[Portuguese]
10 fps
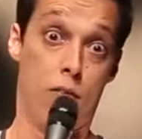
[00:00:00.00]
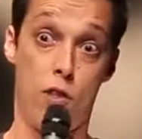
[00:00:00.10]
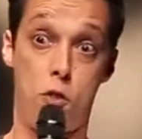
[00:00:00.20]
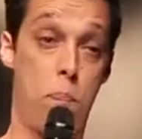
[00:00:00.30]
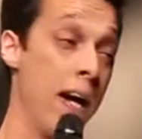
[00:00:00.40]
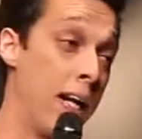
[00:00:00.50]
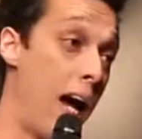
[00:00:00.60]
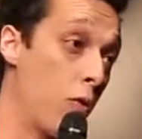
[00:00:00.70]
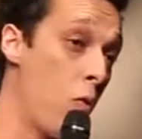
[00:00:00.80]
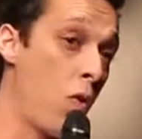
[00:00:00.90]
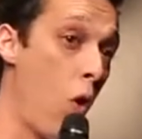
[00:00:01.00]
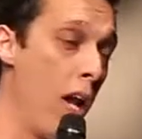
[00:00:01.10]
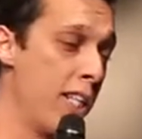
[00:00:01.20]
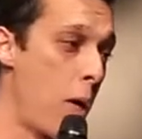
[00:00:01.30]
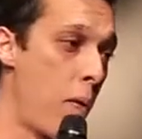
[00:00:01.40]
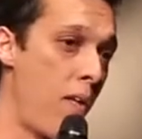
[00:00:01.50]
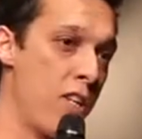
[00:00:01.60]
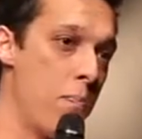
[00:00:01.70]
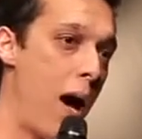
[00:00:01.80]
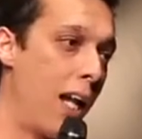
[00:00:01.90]
Foi espancado com um colete à prova
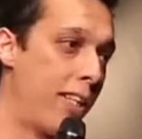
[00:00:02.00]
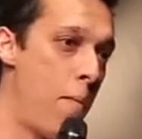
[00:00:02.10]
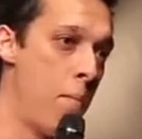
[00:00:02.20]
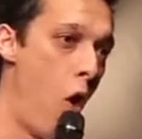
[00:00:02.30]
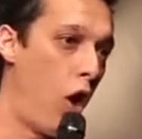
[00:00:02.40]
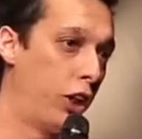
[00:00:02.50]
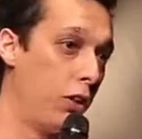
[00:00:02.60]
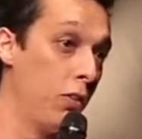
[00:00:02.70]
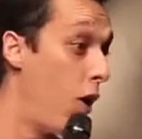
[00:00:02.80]
de bala até a morte.